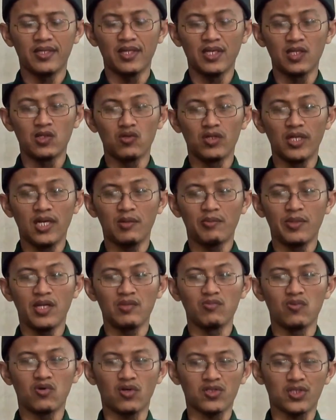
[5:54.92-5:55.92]
Itu dalam
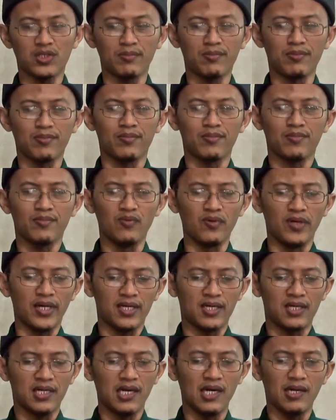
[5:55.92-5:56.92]
ilmu rosem,
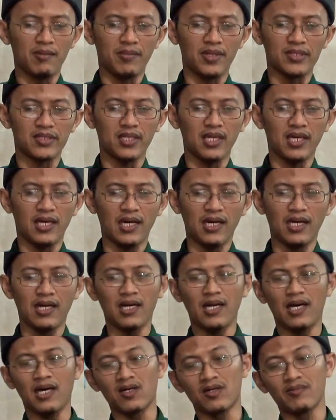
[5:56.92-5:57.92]
bukan dalam masalah
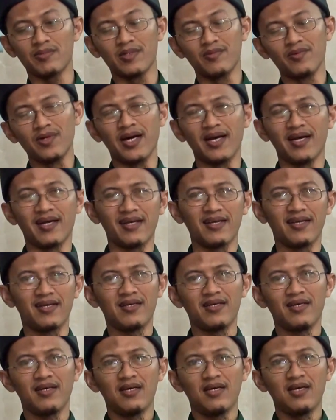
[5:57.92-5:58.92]
halal haramnya, bukan ya.
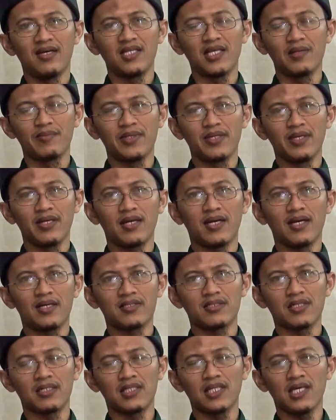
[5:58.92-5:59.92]
Tapi kan
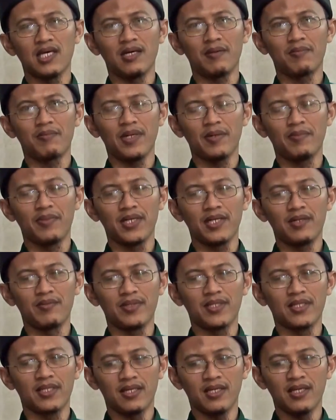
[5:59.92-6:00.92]
setiap apa
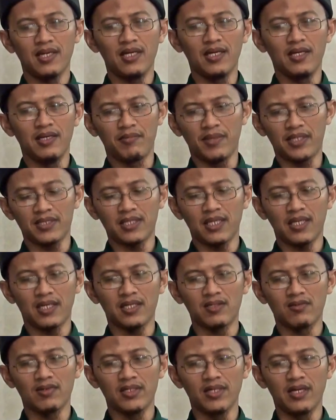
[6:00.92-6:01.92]
namanya e, masalah
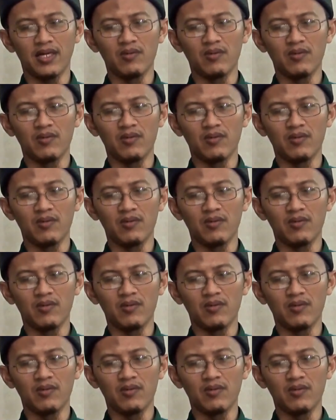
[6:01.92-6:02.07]
itu ada